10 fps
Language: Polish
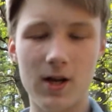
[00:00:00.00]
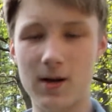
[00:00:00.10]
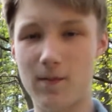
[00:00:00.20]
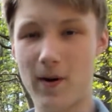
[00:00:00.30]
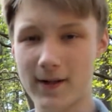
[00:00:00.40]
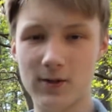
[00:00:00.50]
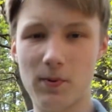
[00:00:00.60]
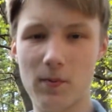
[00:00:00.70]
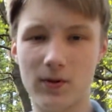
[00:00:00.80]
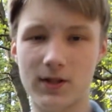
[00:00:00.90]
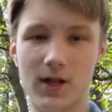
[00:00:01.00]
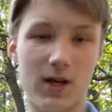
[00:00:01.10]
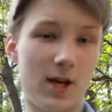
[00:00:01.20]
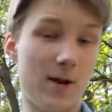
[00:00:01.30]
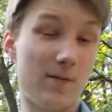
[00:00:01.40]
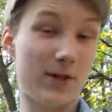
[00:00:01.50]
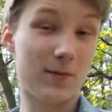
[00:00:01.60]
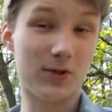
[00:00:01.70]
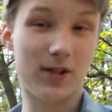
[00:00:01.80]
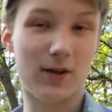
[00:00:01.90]
i bardzo pomocna i być
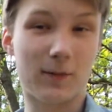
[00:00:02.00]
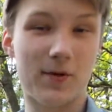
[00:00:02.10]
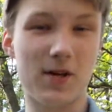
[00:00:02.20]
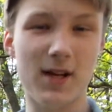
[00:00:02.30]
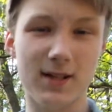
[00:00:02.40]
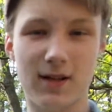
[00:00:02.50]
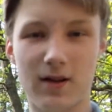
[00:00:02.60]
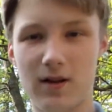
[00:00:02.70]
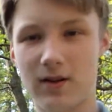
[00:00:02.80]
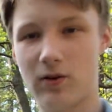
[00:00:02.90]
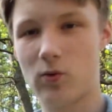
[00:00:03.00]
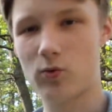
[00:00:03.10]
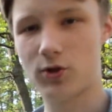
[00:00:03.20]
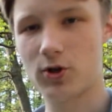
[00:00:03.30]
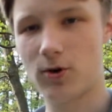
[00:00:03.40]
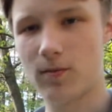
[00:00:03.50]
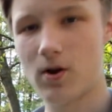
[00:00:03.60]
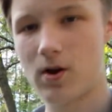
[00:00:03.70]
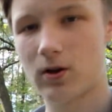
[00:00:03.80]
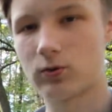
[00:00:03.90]
może nawet przyjazna uczniom
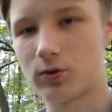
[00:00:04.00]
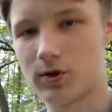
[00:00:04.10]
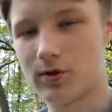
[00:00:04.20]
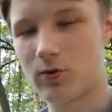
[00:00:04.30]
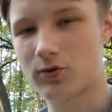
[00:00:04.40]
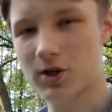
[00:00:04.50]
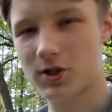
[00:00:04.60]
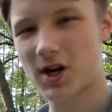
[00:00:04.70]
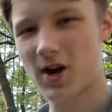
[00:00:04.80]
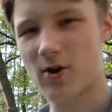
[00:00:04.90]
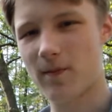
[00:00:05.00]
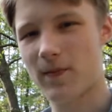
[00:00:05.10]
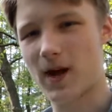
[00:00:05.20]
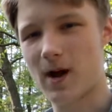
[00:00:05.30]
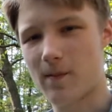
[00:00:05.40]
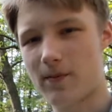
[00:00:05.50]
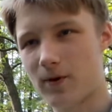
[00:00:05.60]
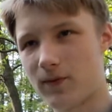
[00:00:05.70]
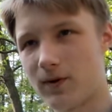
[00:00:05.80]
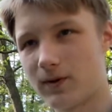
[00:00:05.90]
którzy uczęszczają na
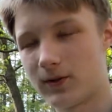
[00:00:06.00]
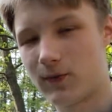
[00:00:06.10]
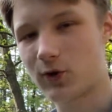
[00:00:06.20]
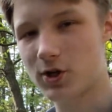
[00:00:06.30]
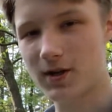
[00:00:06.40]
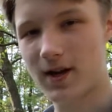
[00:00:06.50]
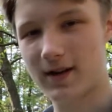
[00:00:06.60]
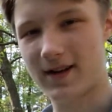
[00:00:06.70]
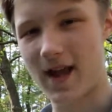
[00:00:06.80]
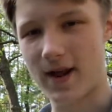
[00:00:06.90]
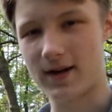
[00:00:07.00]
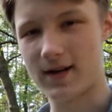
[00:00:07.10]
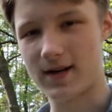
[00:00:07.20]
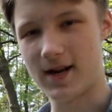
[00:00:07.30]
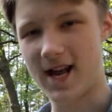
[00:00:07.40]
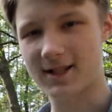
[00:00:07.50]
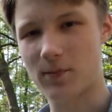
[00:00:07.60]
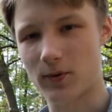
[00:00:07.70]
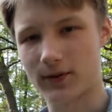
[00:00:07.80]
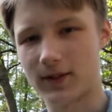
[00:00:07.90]
profil tworzenie gier i
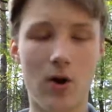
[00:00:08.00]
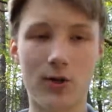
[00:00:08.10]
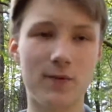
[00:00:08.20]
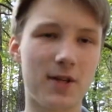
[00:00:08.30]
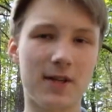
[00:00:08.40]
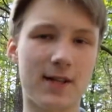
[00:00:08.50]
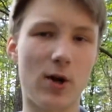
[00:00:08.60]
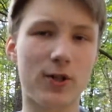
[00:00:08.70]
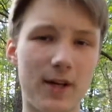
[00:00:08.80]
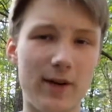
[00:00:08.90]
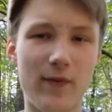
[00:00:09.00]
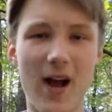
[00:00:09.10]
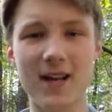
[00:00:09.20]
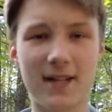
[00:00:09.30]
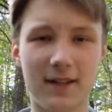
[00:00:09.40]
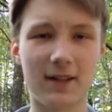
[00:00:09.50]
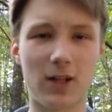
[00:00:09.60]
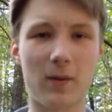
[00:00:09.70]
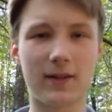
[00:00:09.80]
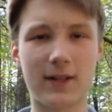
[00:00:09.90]
esport. Oczywiście na zachodzie i w Azji ten
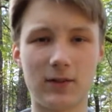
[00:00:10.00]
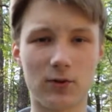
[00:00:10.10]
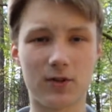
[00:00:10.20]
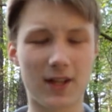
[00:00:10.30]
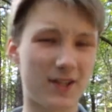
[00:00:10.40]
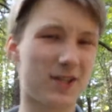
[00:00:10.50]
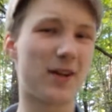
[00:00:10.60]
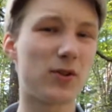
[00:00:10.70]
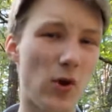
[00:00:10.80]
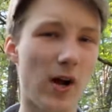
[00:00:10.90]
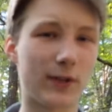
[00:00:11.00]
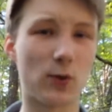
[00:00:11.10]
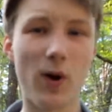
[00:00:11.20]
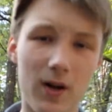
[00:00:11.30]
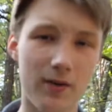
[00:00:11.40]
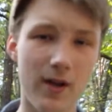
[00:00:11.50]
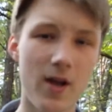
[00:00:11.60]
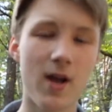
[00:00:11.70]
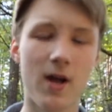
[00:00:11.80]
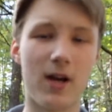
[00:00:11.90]
temat jest już tak średnio aktualny,
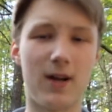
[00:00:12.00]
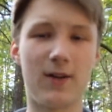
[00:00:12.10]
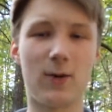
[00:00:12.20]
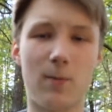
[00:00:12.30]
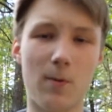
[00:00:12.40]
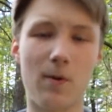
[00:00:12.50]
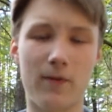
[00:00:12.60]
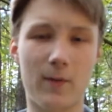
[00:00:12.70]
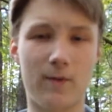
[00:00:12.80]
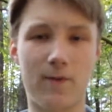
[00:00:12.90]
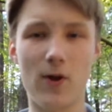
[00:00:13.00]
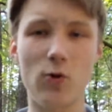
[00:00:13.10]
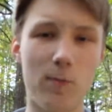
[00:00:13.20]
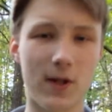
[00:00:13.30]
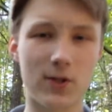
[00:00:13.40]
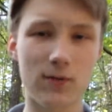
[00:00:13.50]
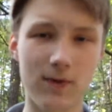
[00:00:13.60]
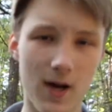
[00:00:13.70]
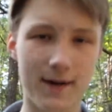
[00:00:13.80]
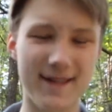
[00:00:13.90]
e, no bo bowiem w wielu
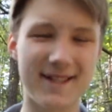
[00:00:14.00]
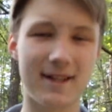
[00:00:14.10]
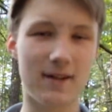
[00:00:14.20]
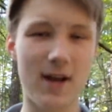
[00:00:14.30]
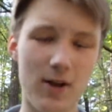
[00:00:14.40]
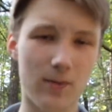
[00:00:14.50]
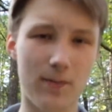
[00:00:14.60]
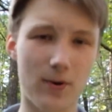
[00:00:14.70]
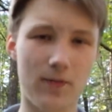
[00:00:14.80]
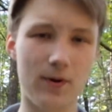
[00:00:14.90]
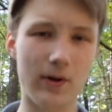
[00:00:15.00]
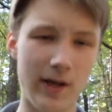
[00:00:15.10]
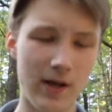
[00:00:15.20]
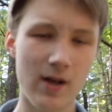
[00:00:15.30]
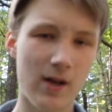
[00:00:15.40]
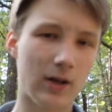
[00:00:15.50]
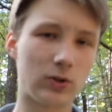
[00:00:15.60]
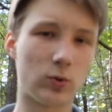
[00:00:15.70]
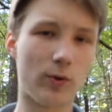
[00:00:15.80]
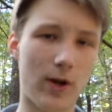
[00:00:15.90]
placówkach istnieją profile
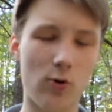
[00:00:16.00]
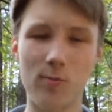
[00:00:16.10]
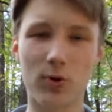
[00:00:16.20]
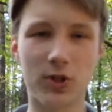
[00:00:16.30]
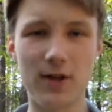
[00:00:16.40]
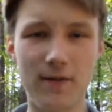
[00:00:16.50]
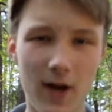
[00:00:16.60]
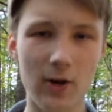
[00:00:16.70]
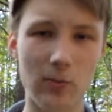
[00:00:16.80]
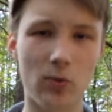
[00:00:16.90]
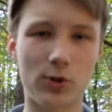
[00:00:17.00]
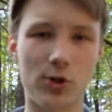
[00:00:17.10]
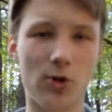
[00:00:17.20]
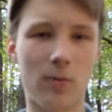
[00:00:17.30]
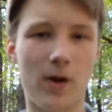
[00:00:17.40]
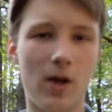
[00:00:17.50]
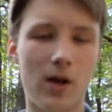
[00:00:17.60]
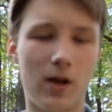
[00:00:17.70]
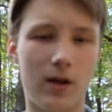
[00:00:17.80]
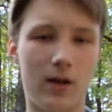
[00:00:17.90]
które umożliwiają uczniom
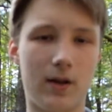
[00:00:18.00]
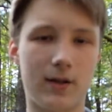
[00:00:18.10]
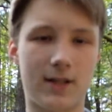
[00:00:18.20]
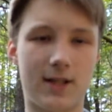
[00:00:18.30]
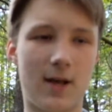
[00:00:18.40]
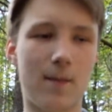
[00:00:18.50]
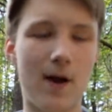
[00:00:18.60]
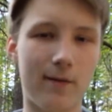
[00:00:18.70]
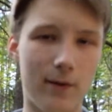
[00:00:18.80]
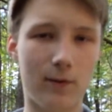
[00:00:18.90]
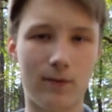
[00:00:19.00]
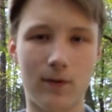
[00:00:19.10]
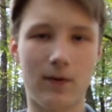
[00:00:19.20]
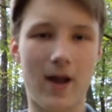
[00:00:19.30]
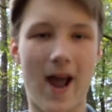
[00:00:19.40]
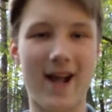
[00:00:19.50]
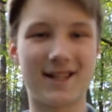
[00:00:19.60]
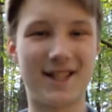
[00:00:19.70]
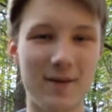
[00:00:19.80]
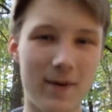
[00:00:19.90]
e, zabawę w
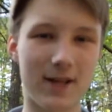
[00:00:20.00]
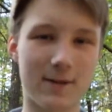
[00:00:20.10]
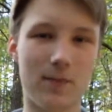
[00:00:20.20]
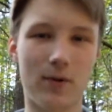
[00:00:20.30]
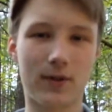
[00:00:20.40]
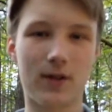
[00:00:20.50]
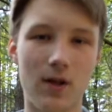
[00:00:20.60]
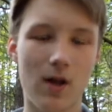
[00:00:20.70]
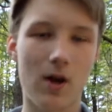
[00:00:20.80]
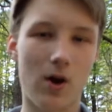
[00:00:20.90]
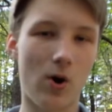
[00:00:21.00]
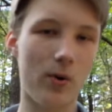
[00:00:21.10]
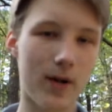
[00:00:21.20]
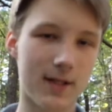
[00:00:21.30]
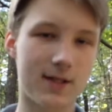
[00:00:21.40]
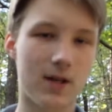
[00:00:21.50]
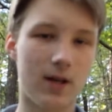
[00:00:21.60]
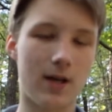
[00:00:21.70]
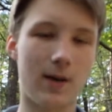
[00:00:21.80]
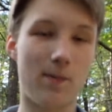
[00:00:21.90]
cybersport oraz
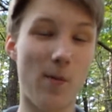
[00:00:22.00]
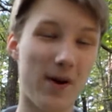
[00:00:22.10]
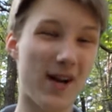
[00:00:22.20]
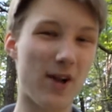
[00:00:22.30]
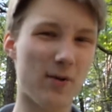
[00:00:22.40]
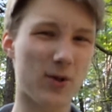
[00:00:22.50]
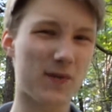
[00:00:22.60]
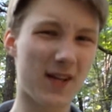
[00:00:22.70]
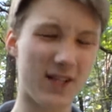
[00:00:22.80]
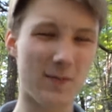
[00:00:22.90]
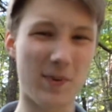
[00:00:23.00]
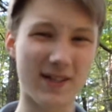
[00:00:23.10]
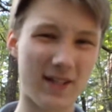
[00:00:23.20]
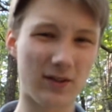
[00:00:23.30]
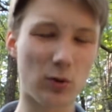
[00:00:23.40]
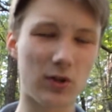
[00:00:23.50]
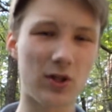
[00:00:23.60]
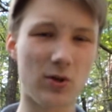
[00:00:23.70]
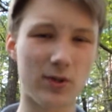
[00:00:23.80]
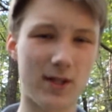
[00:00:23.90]
e, pomagają rozwijać pasje
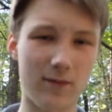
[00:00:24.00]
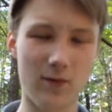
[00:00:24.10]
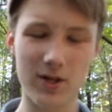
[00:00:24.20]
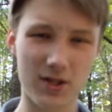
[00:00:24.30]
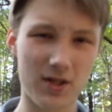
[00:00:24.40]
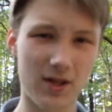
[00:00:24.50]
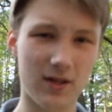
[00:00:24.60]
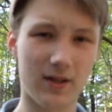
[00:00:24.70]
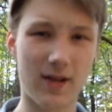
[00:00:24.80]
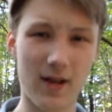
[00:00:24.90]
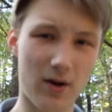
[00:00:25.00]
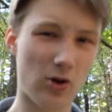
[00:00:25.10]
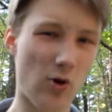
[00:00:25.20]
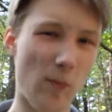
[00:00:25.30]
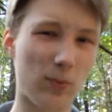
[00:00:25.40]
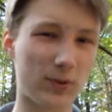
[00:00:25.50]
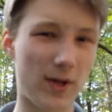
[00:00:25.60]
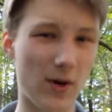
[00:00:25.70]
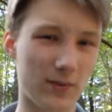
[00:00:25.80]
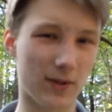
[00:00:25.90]
dotyczące właśnie gier
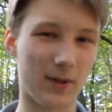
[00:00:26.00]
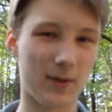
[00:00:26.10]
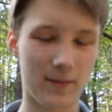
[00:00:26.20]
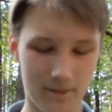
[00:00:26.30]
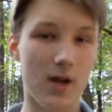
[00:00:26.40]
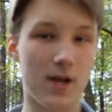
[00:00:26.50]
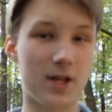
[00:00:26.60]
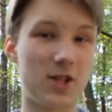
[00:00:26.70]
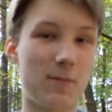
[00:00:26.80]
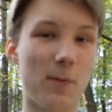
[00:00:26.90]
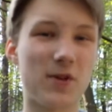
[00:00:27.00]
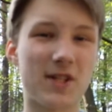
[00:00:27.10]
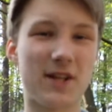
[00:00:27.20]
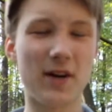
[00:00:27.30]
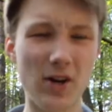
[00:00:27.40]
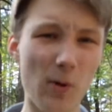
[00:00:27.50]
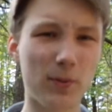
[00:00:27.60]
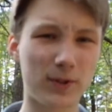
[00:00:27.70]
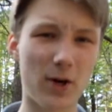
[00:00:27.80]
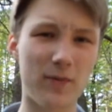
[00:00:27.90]
komputerowych. Jeśli poprzez gry
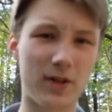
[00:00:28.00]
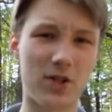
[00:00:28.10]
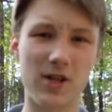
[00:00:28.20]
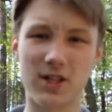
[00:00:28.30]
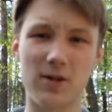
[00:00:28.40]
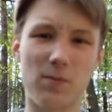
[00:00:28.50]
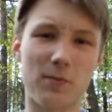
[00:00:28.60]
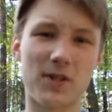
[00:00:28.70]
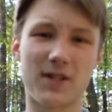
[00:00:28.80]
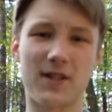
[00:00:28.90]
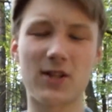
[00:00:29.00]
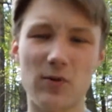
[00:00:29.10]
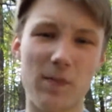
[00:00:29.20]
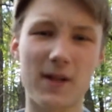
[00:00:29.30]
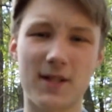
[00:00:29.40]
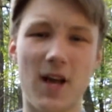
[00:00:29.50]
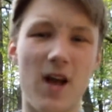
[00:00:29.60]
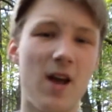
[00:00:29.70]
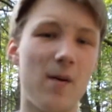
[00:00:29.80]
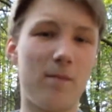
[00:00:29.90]
komputerowe, czyli jeśli poprzez naszą pasję
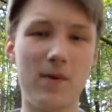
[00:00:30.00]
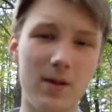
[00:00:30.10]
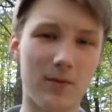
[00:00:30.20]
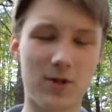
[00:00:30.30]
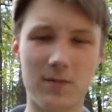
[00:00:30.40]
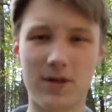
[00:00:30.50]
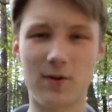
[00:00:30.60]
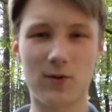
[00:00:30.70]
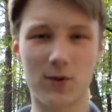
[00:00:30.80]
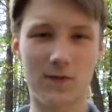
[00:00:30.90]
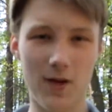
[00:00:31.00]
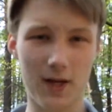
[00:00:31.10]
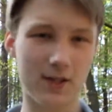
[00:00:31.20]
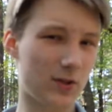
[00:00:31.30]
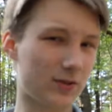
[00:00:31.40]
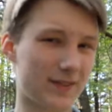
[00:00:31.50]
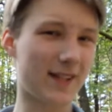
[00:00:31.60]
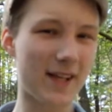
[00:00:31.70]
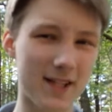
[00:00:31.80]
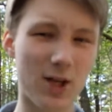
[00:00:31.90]
my możemy się rozwijać, to
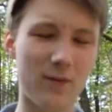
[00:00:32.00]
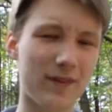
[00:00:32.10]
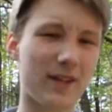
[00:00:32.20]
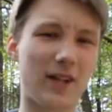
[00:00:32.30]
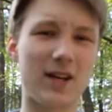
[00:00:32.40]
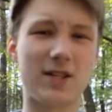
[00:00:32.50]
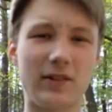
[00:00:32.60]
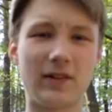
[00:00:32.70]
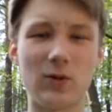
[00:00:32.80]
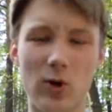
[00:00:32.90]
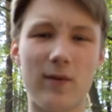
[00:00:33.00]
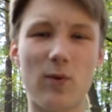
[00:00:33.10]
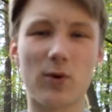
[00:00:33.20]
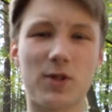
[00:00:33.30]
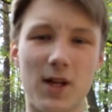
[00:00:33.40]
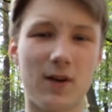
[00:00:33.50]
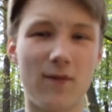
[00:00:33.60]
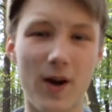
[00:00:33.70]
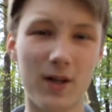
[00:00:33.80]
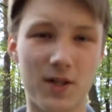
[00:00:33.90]
takie zachowania należy tylko i wyłącznie
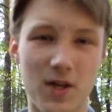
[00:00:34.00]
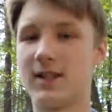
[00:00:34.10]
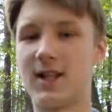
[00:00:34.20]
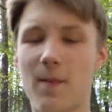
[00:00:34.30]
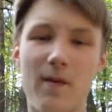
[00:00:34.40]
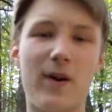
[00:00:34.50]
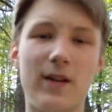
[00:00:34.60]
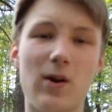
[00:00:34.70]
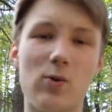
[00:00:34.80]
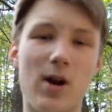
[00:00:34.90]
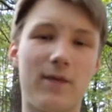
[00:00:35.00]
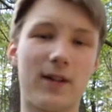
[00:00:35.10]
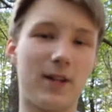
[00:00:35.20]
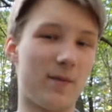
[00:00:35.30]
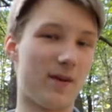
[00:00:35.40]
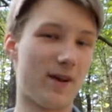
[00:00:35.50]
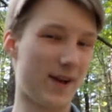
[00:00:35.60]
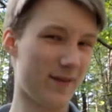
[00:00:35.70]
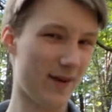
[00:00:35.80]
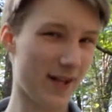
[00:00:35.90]
chwalić. Zabawa i nauka w jednym.
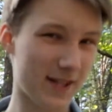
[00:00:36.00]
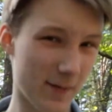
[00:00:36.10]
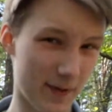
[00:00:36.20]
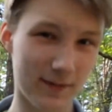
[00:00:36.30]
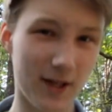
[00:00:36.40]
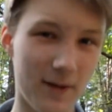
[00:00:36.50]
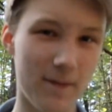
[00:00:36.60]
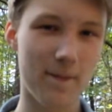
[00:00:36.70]
Rewelacja, prawda?